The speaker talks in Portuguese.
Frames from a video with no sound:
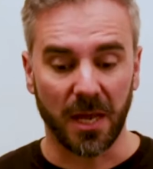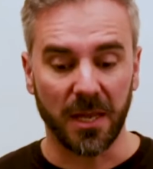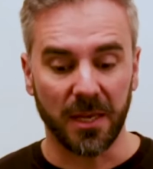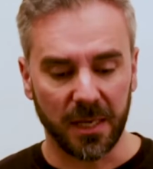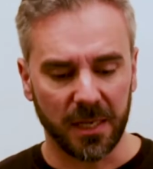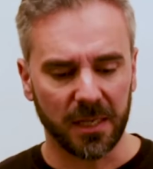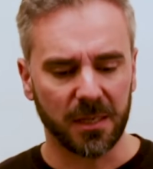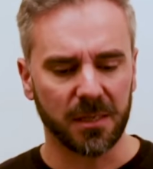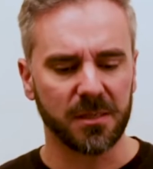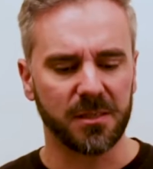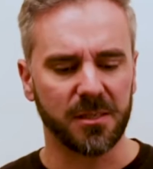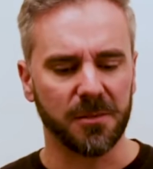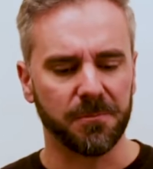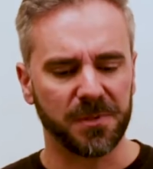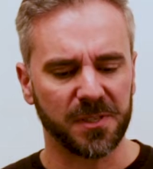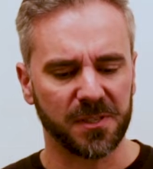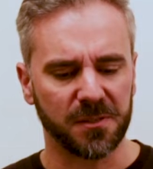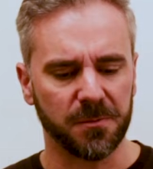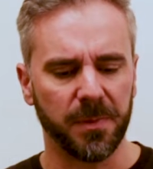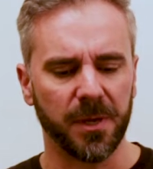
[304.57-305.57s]
a eles e
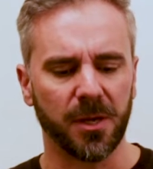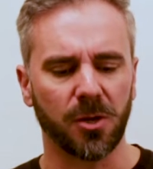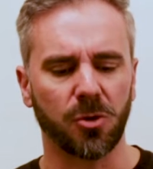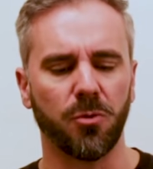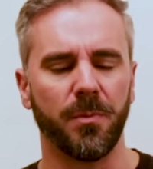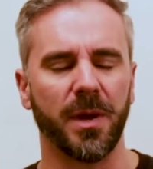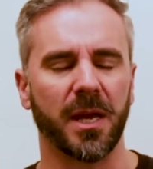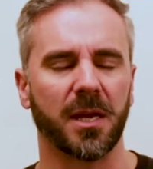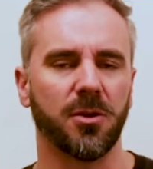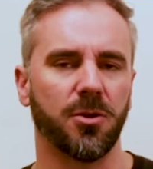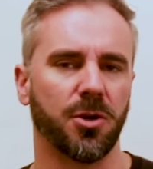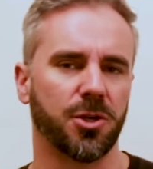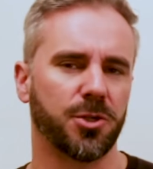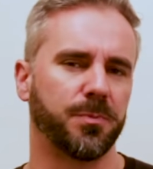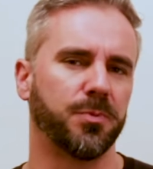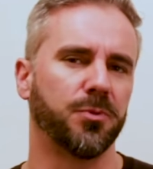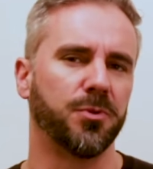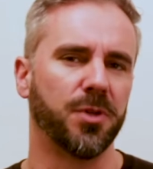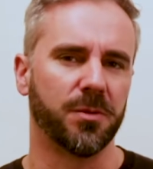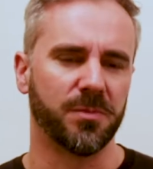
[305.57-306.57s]
perceber como é que nós
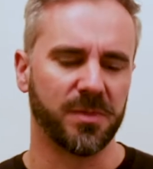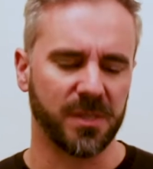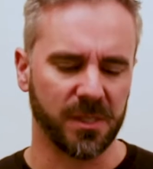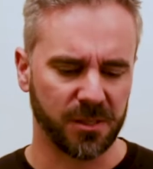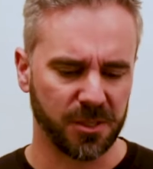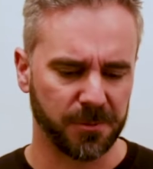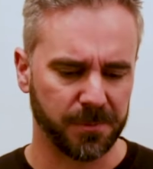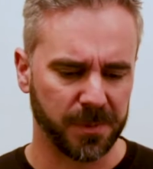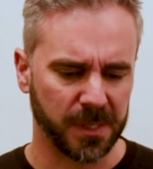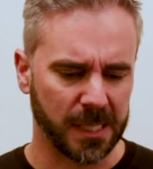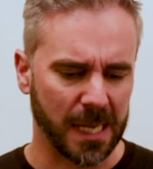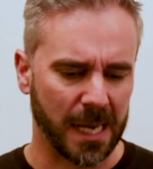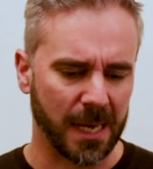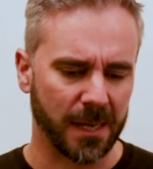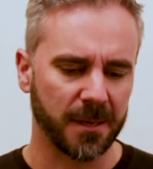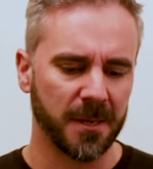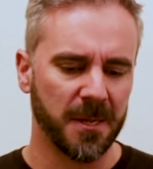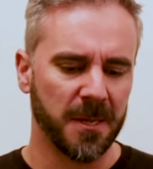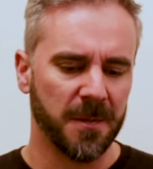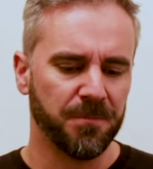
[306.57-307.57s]
podemos
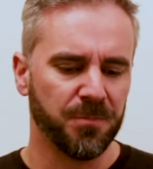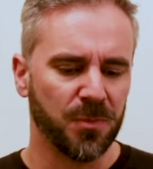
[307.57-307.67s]
interpretar.